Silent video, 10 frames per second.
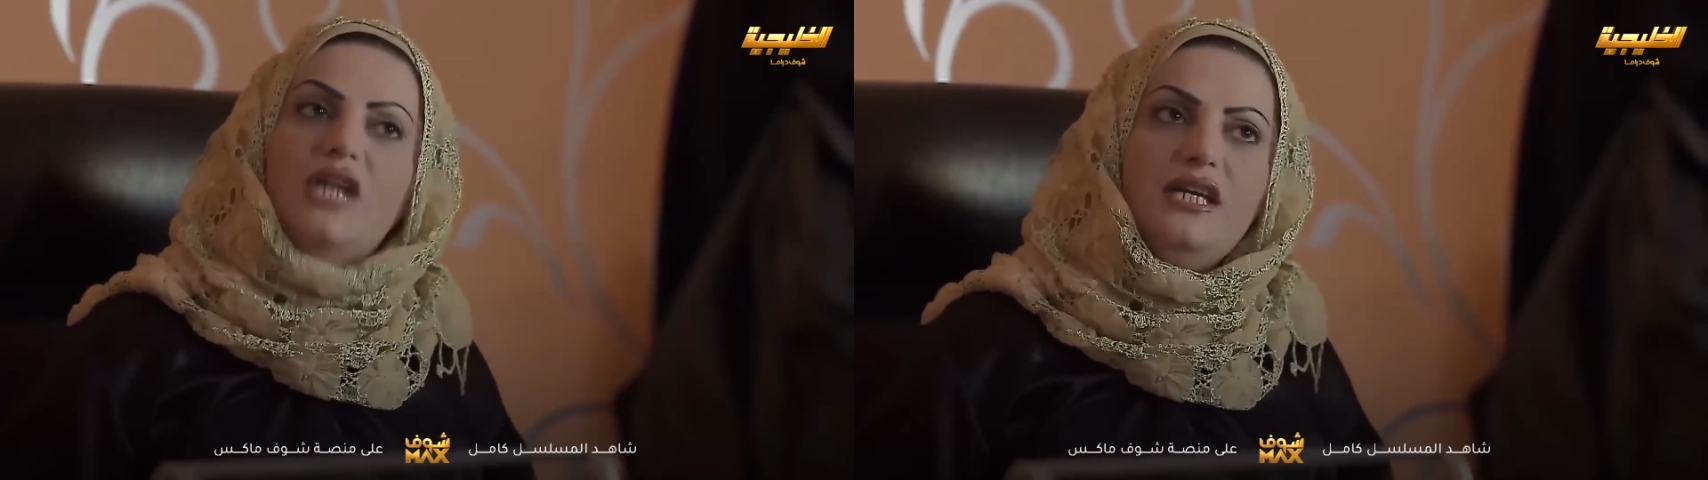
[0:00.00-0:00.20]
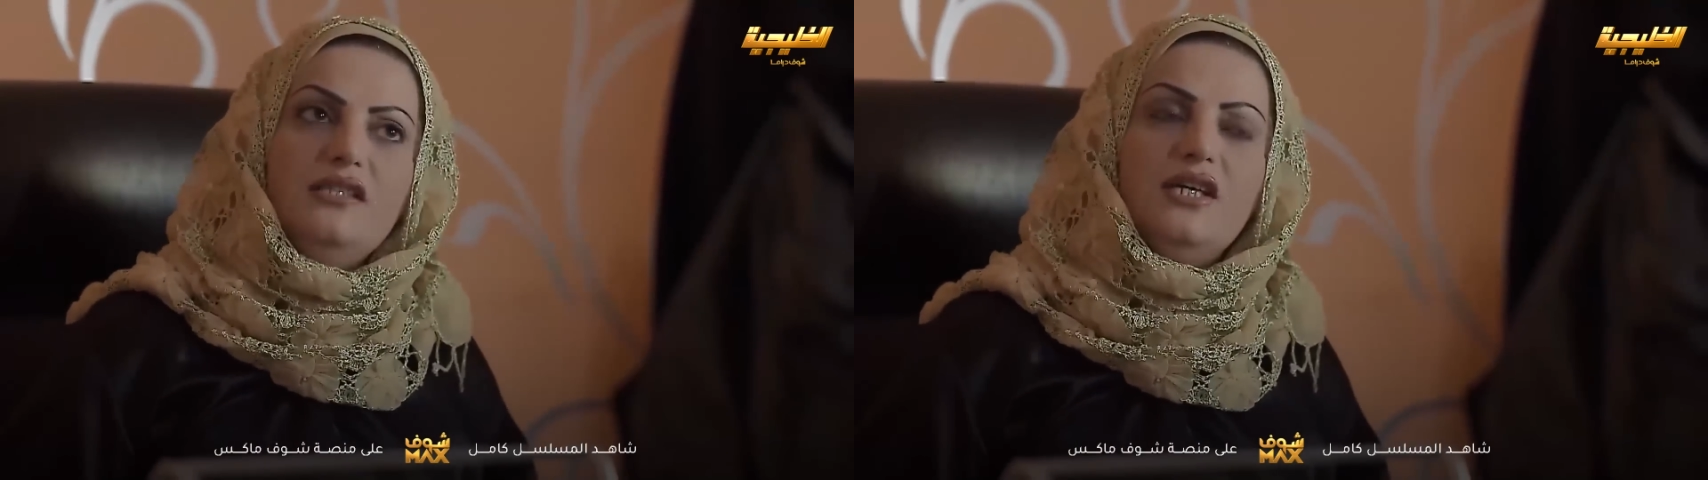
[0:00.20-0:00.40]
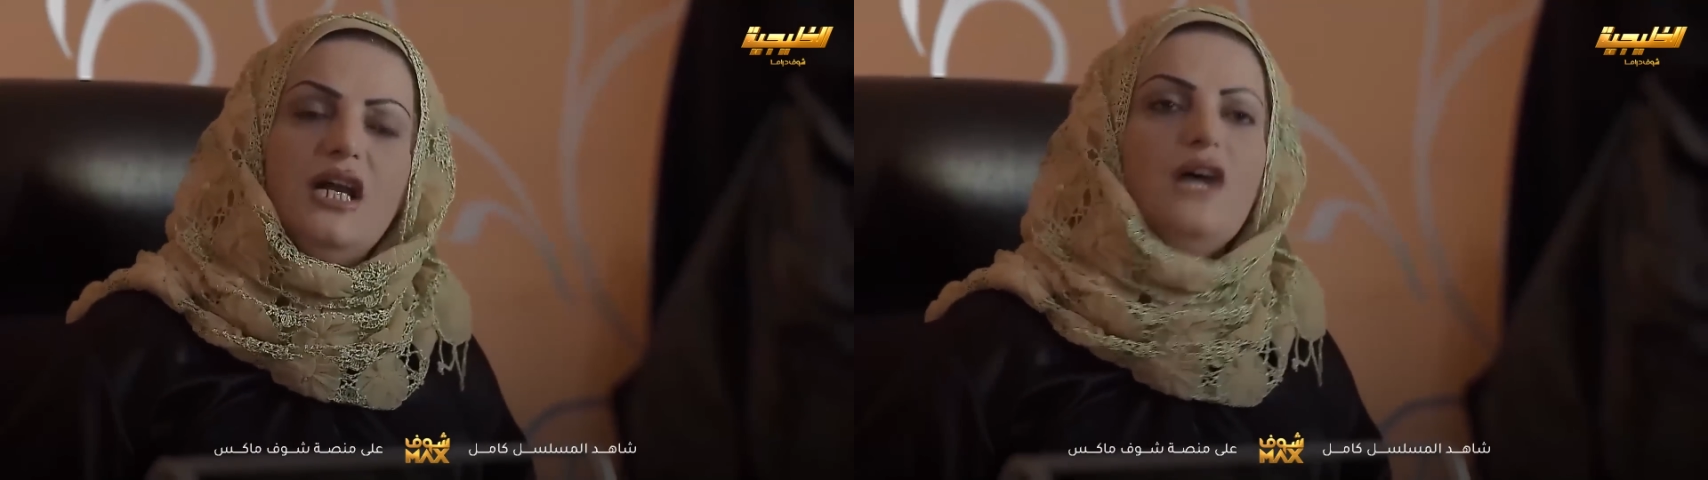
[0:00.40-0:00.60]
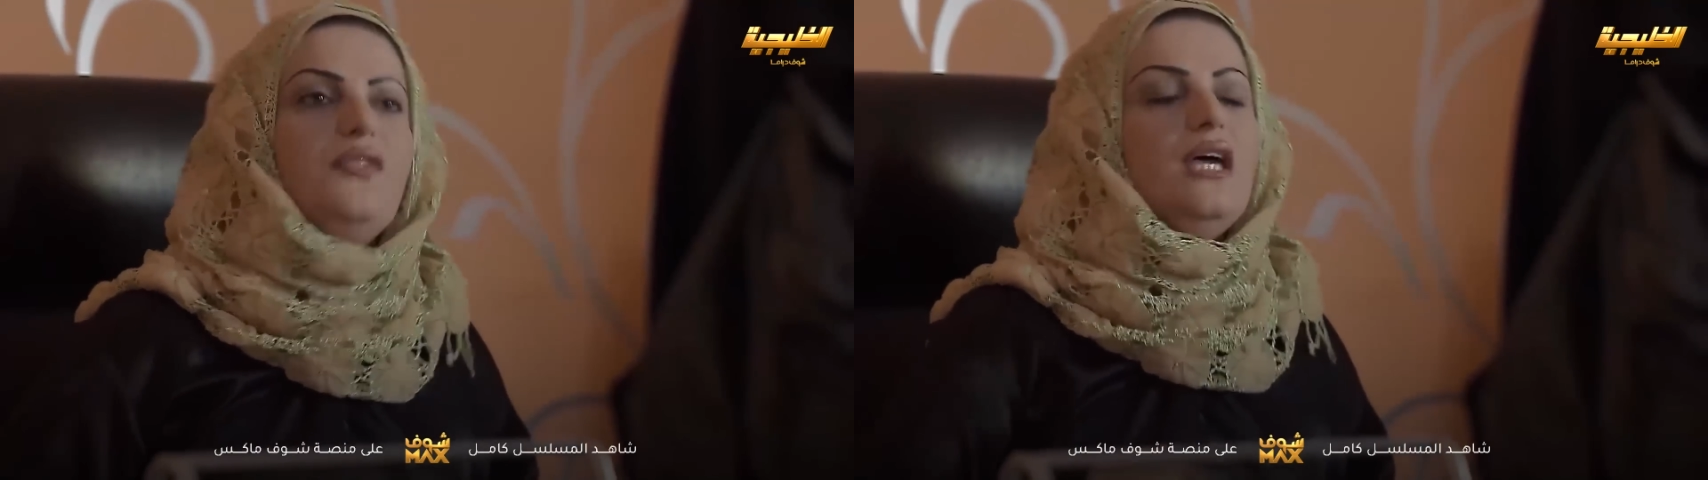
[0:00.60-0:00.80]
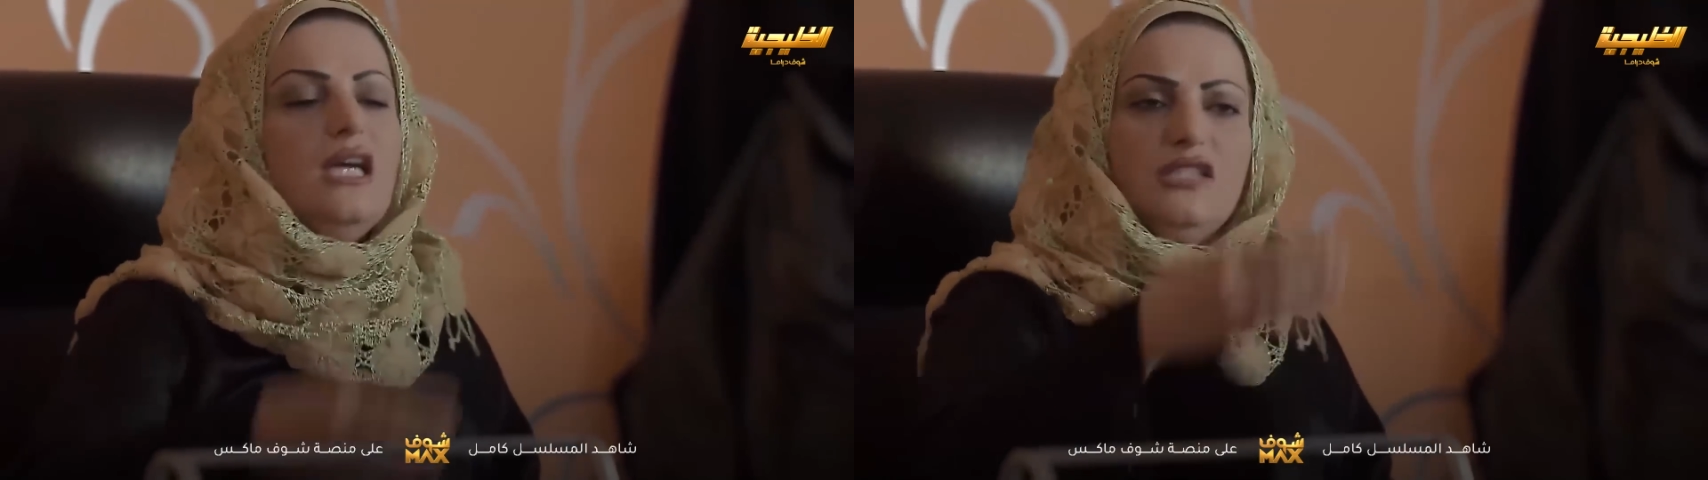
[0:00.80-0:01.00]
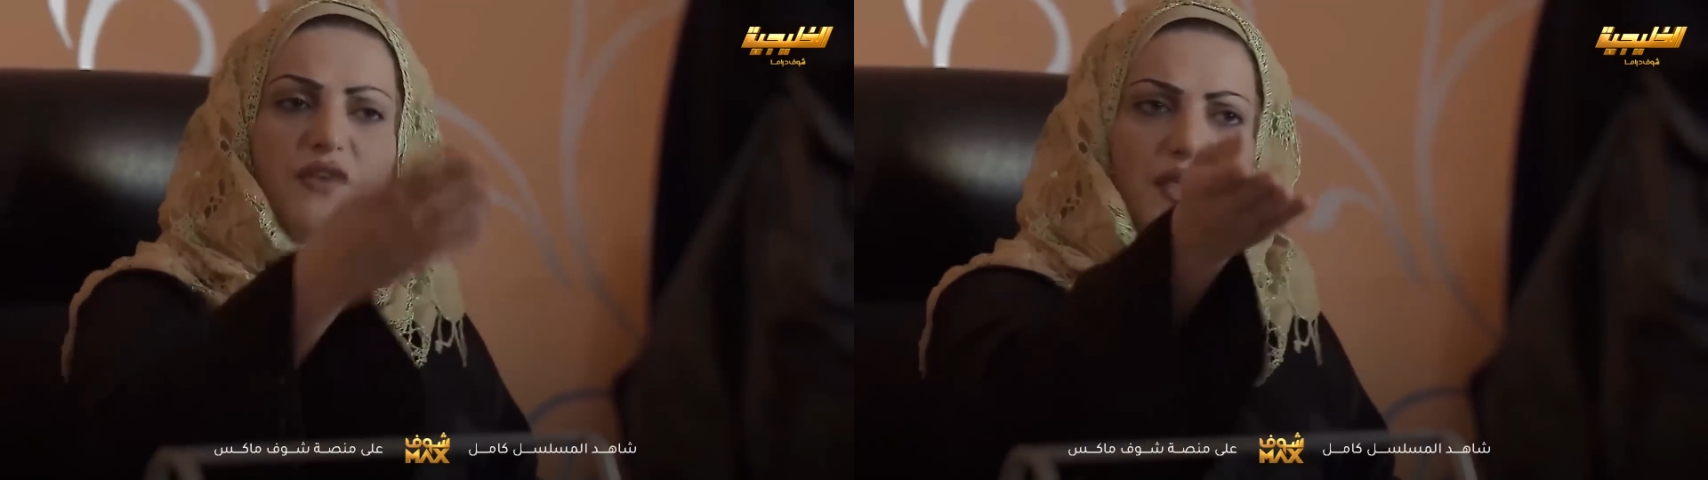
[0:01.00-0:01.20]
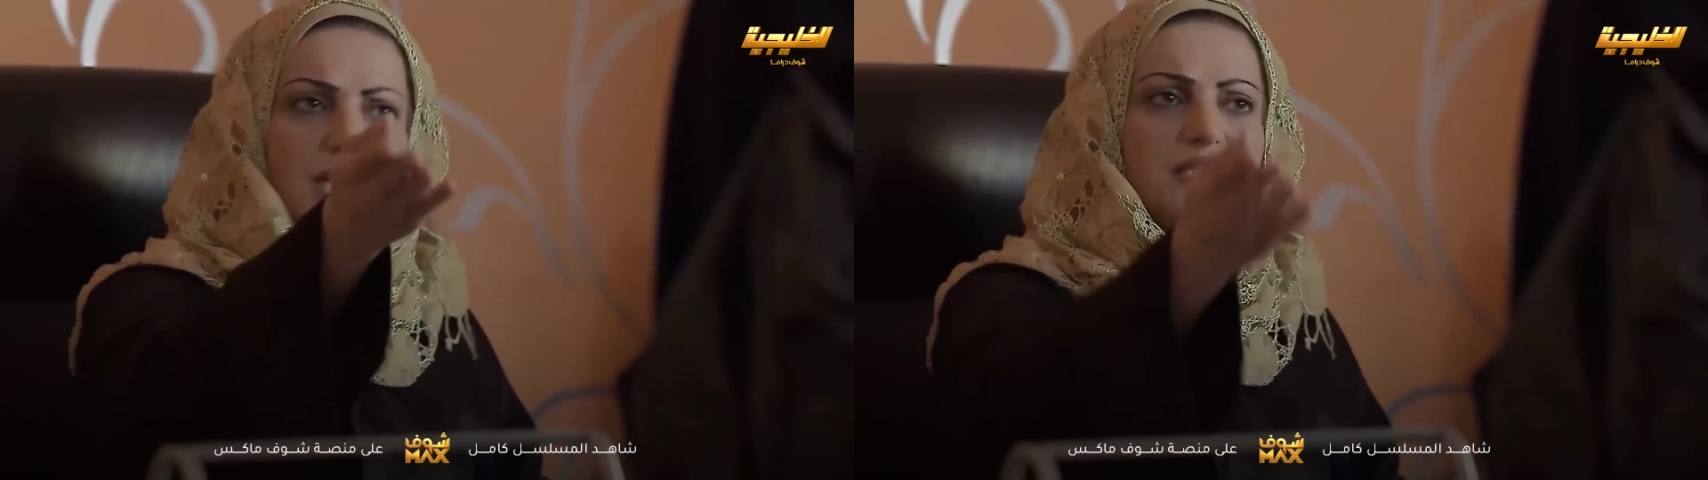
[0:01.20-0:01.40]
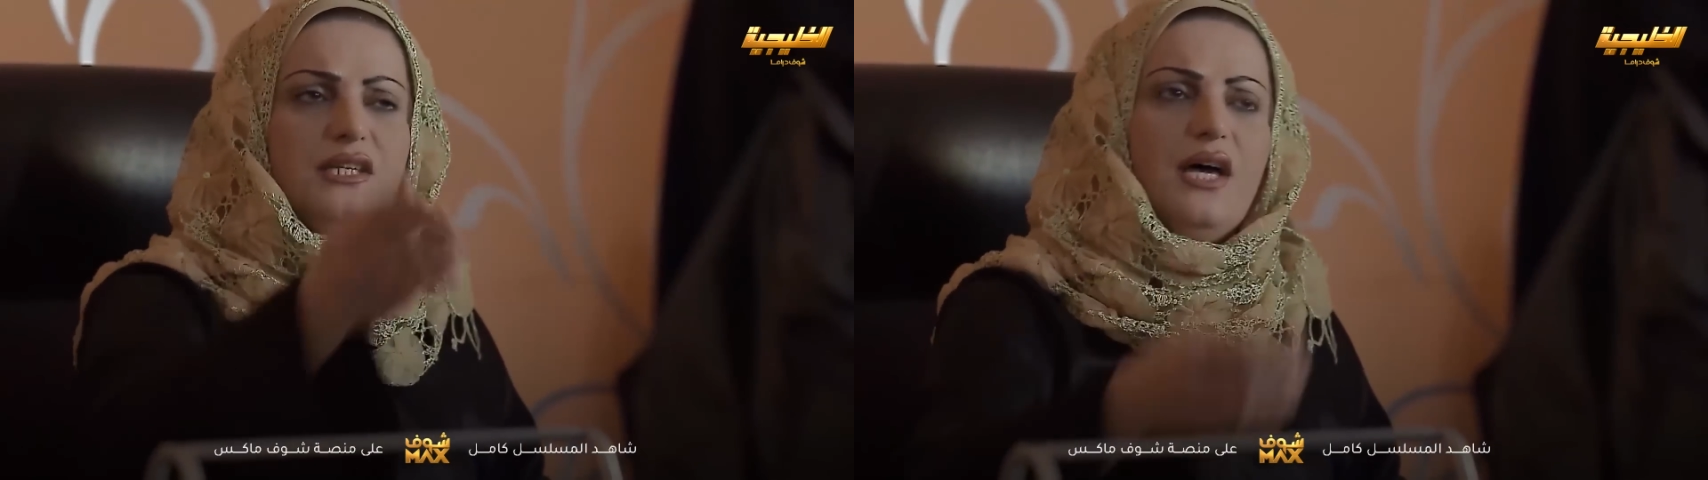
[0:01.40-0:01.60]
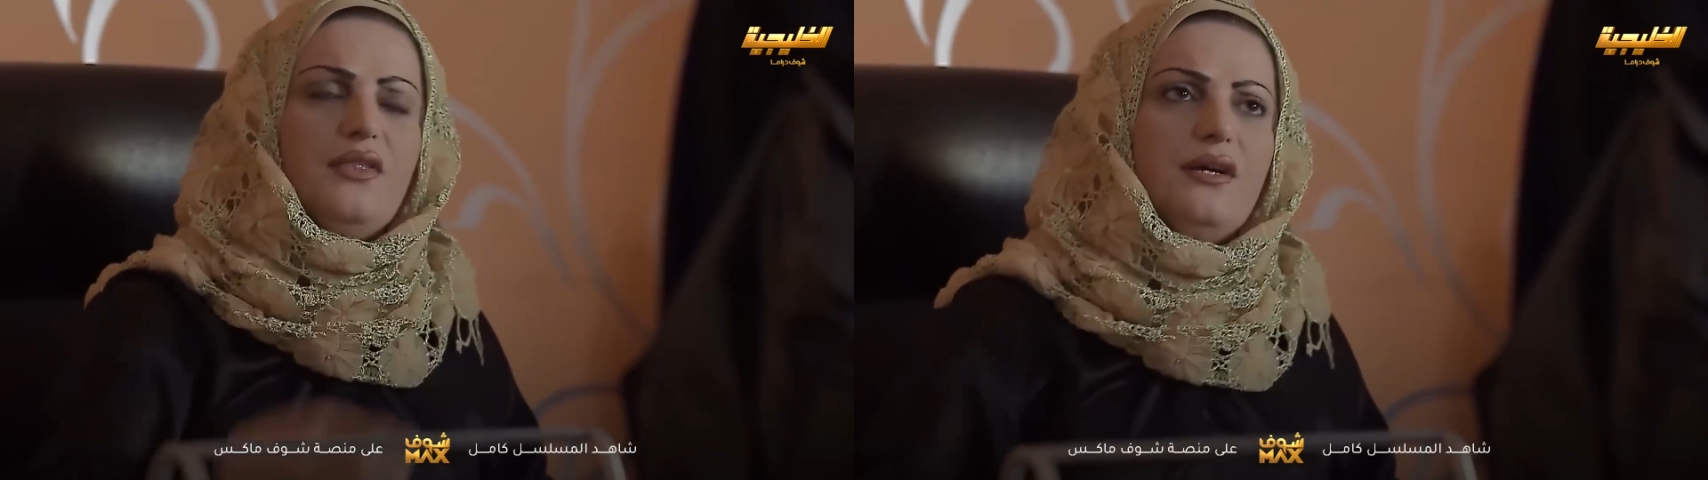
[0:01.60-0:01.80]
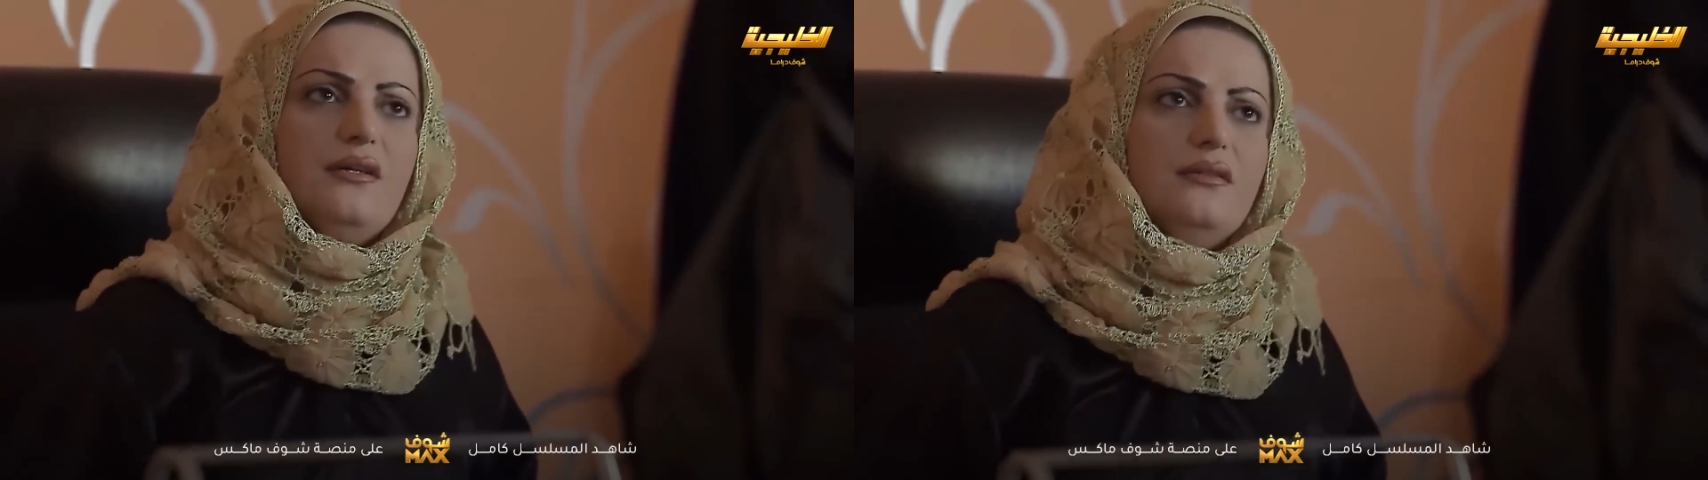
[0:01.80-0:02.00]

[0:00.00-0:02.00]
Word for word: اي اعتراض تفضلي عند الناظره